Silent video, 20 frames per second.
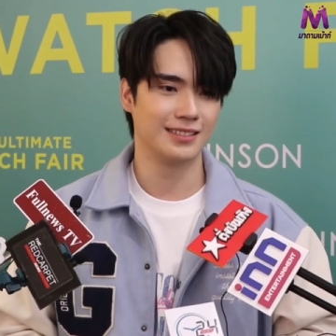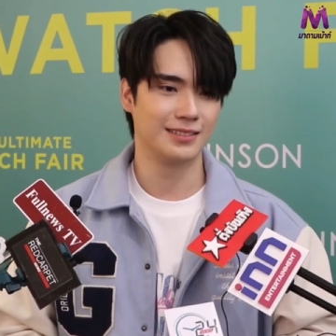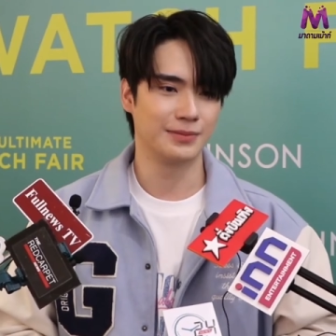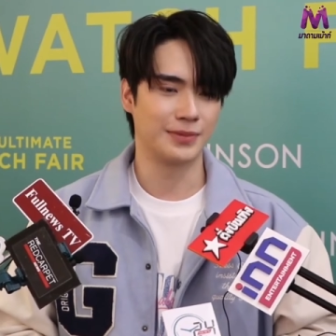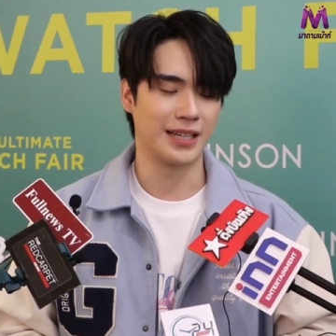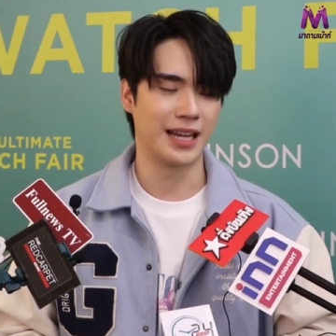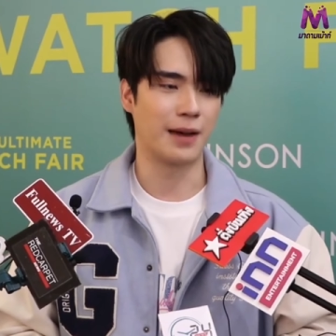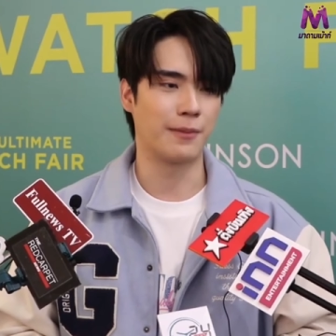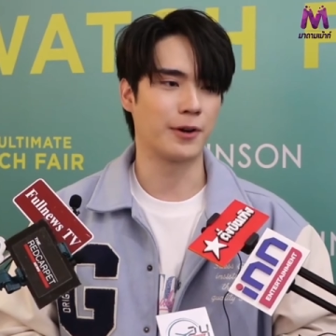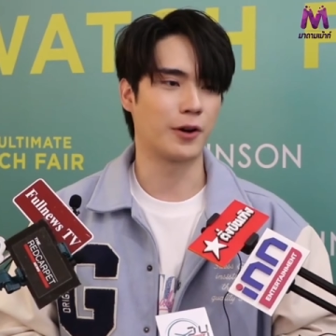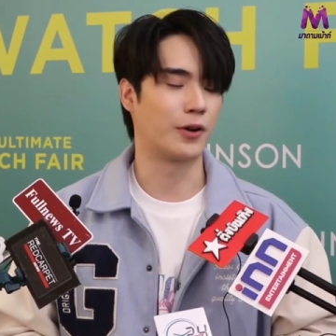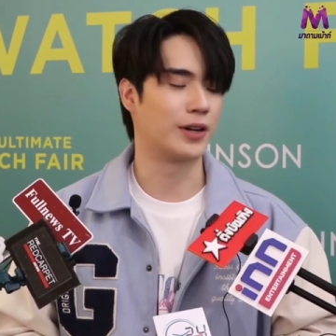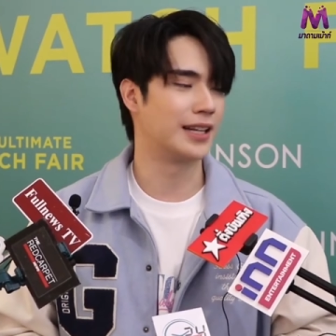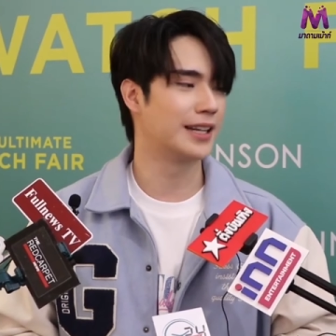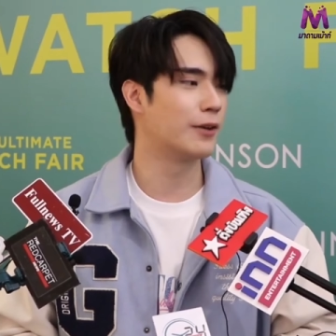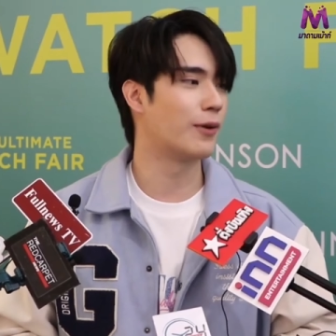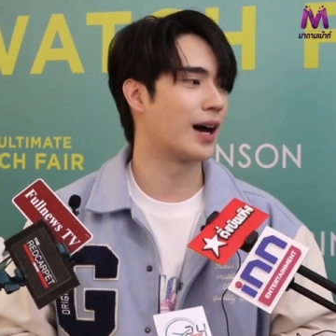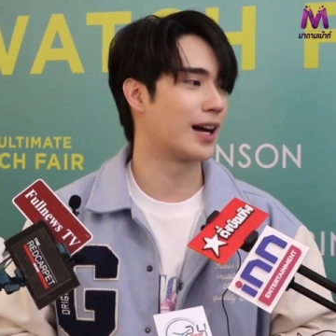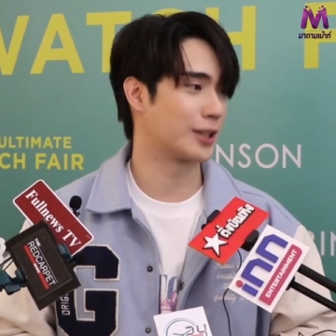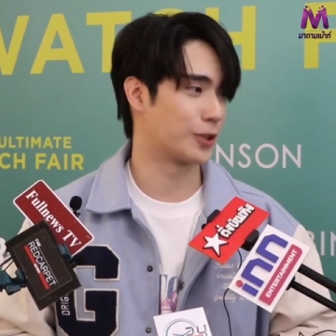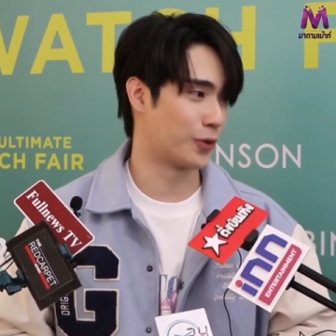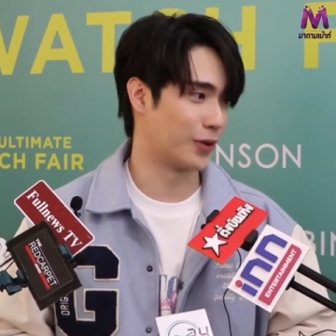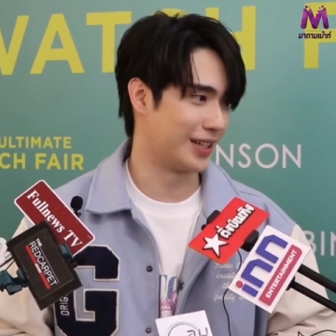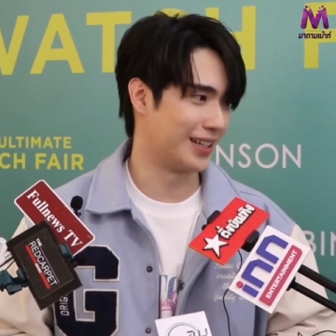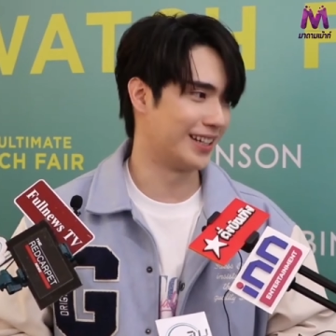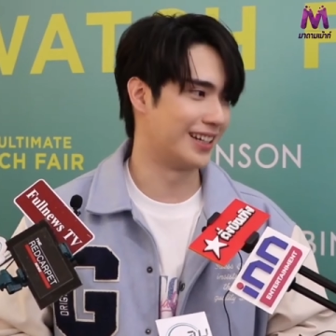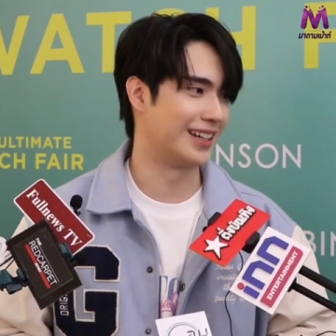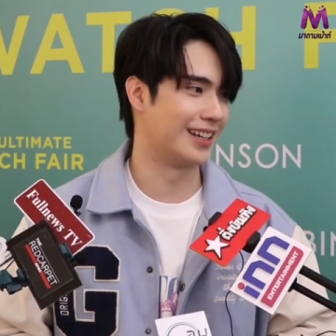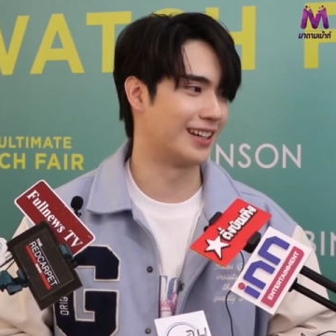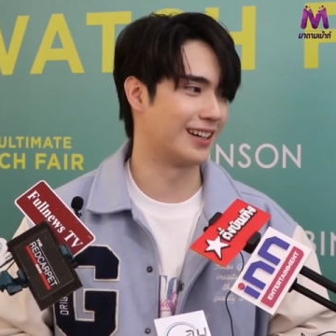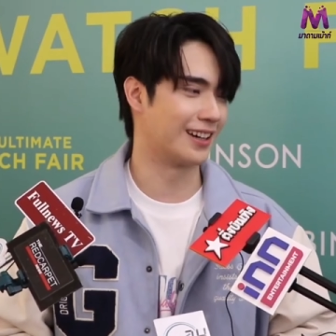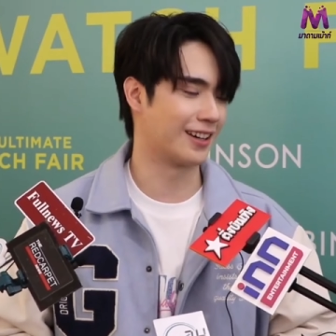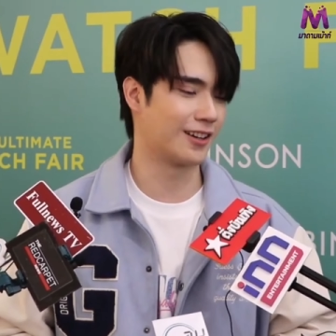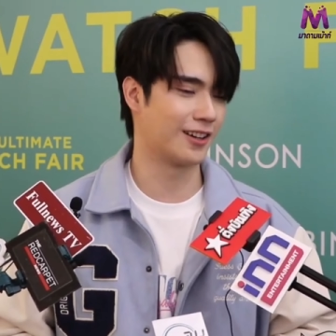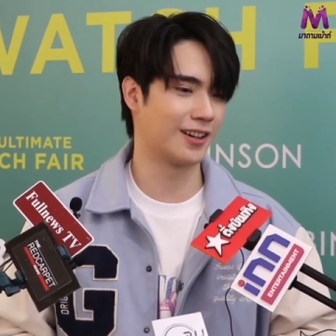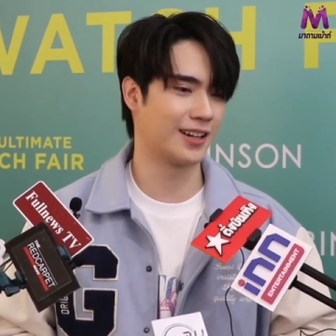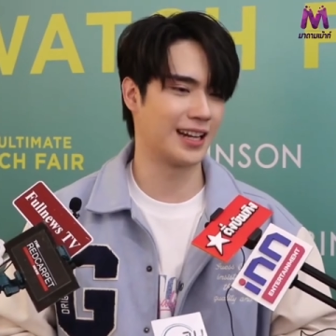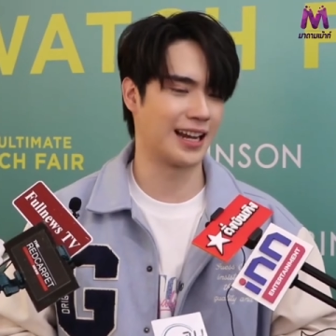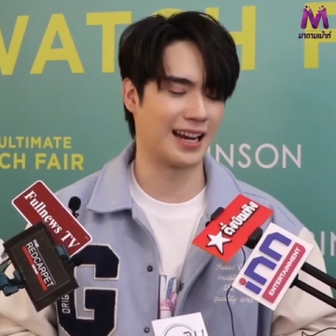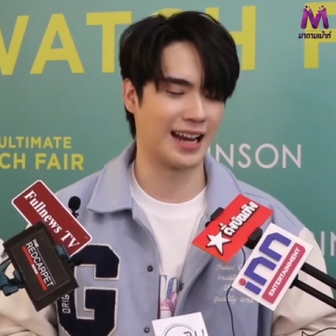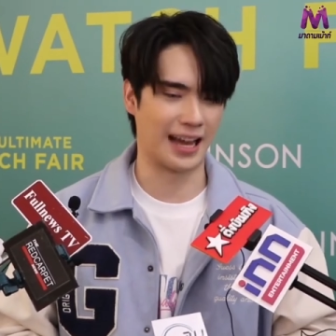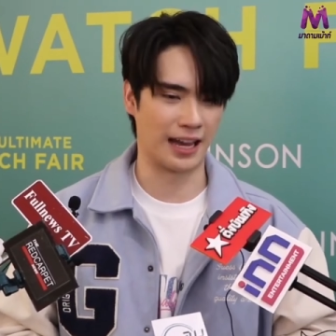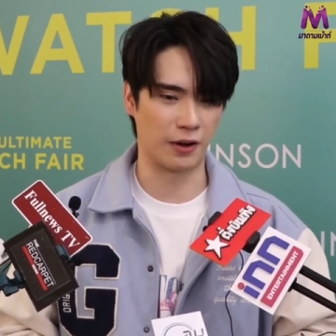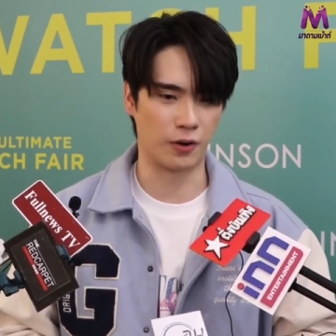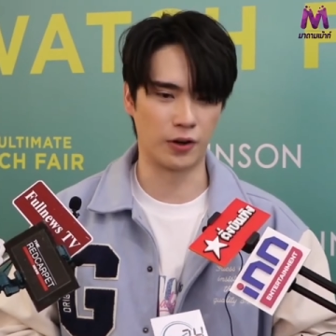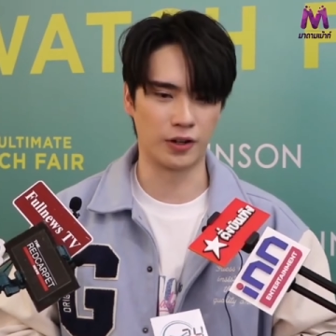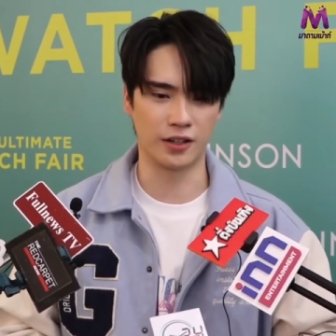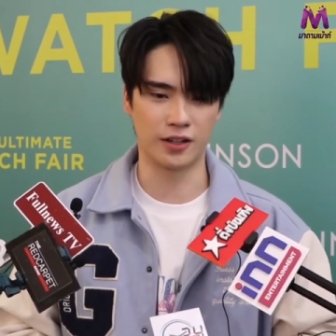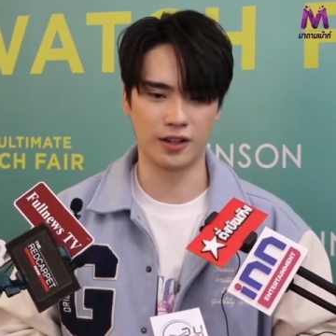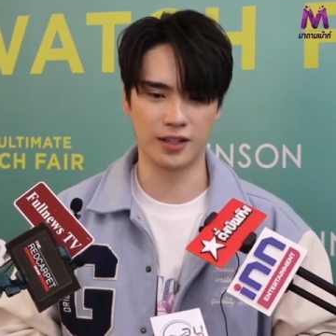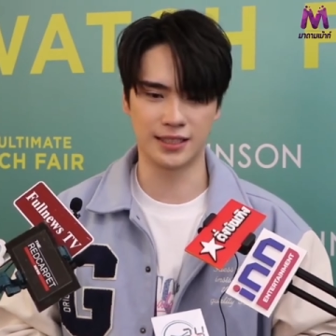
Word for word: พี่แอฟเป็นคนที่วางตัวดีแล้วก็หลายๆคน